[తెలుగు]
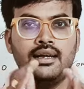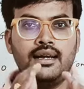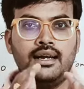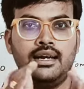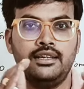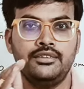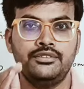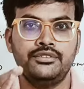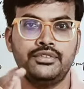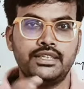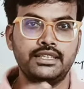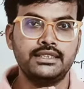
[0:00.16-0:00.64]

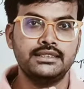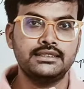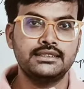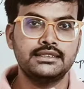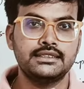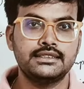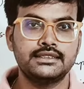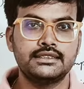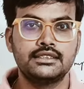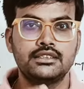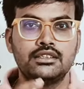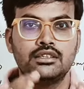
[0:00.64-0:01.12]
హాయ్
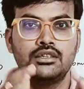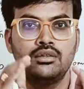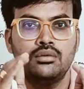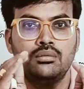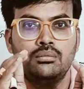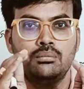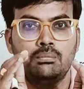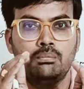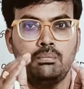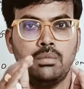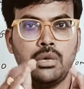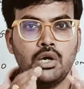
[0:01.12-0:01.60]
ఫ్రెండ్స్
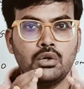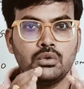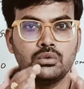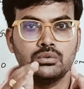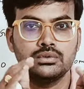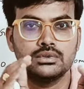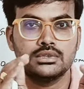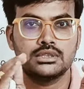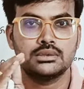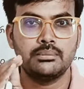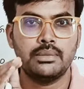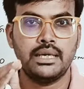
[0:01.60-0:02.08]

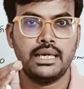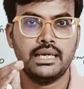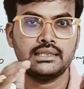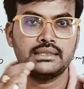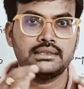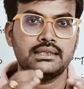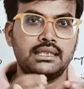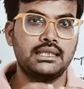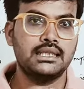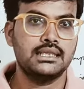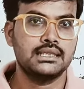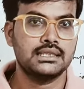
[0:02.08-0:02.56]
బౌన్స్
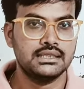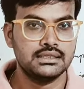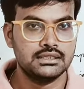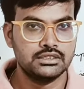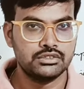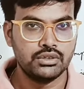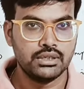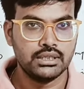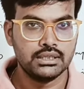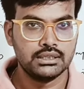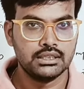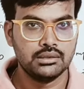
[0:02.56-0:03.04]
బ్యాక్ ఛానల్కి
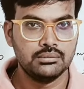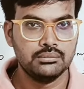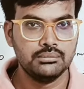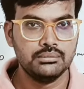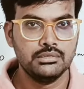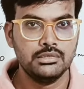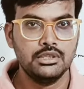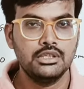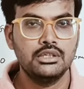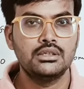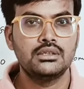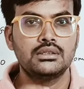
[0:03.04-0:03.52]
స్వాగతం
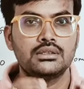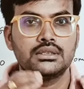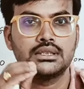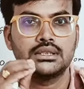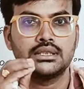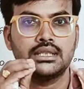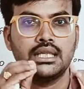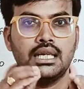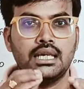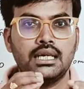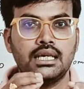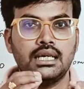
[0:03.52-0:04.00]

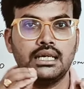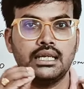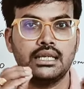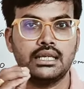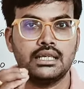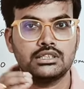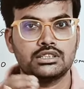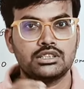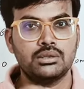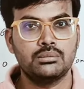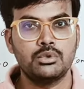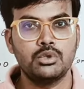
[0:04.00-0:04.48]
తెలంగాణ
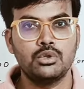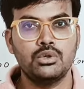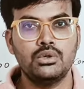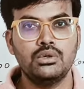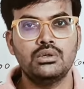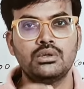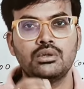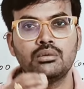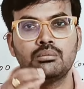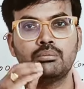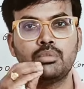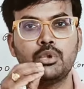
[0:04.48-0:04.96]
రాష్ట్రంలో
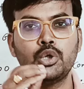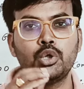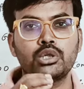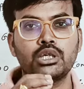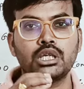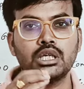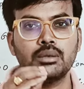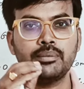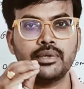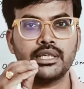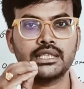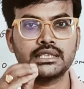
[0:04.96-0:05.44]

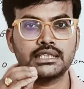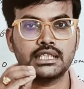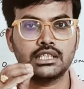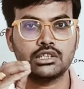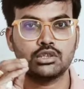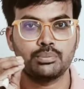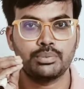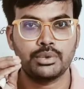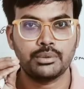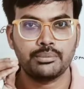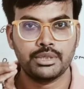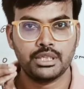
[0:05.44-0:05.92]
పోటీ
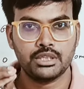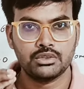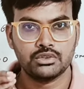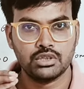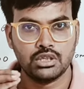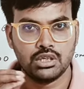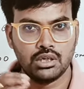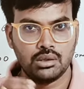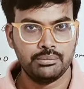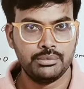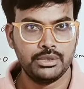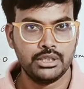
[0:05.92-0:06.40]
పరీక్షలకు ప్రిపేర్
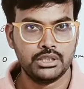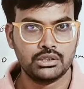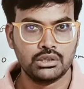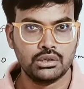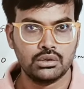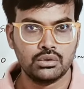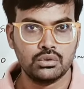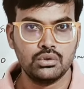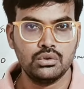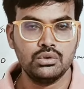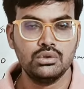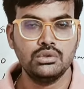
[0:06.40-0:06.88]
అవుతున్న
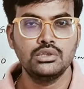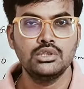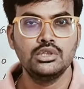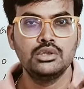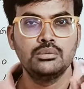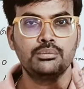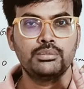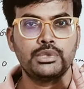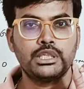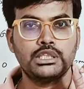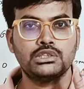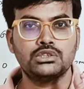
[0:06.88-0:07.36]
అభ్యర్థులకు
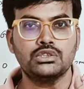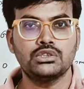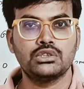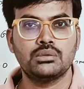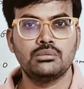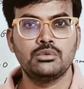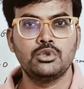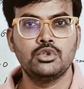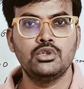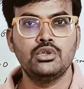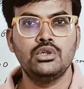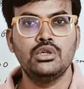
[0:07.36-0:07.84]

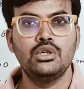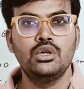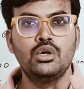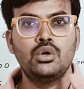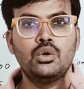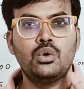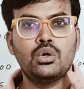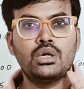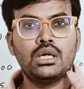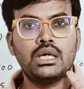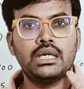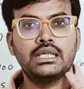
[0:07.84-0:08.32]
ప్రస్తుతము
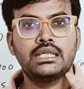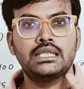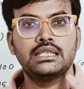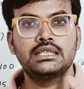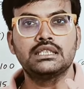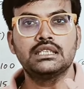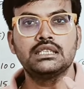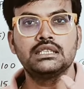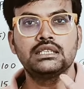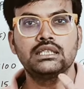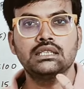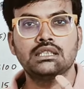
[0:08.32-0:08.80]
ఒక
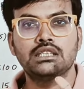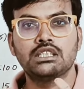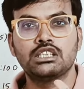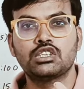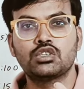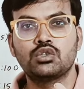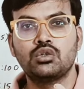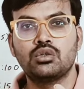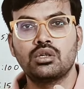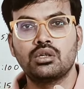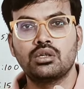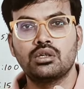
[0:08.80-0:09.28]
డిసిజన్
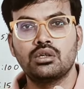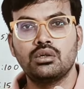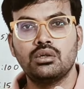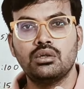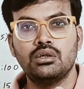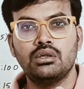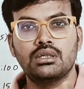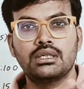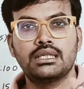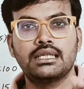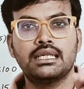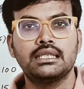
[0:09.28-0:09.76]
తీసుకోవడంలో
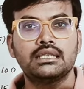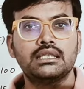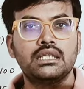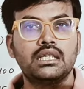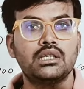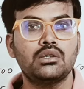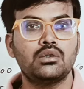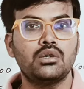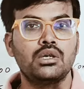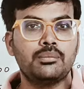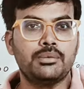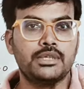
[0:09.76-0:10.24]

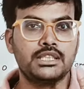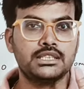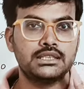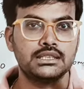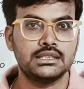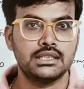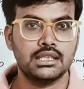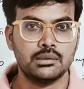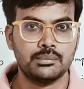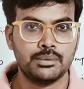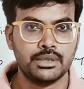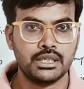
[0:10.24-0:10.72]
గందరగోళ
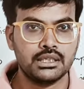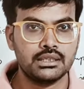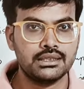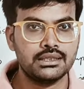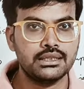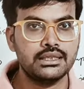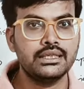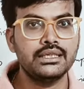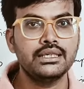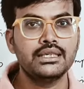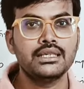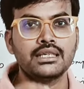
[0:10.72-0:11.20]
పరిస్థితి
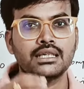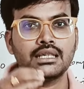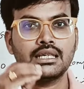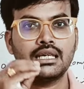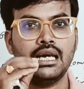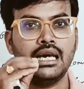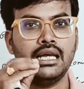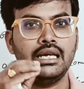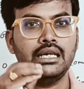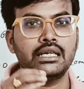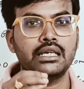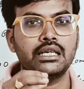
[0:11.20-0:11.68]
ఏర్పడ్డది
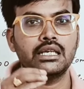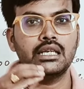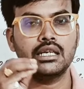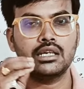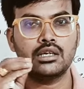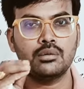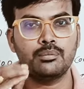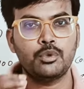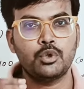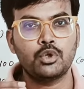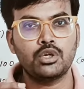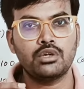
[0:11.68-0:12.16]
క్లారిటీ
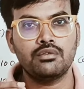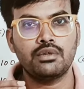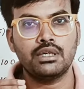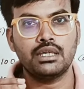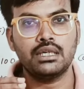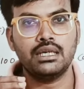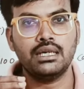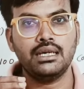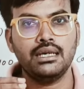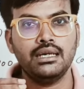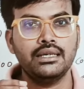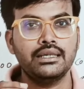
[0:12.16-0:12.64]
లేకపోవడం
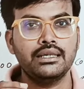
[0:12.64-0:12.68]
వల్ల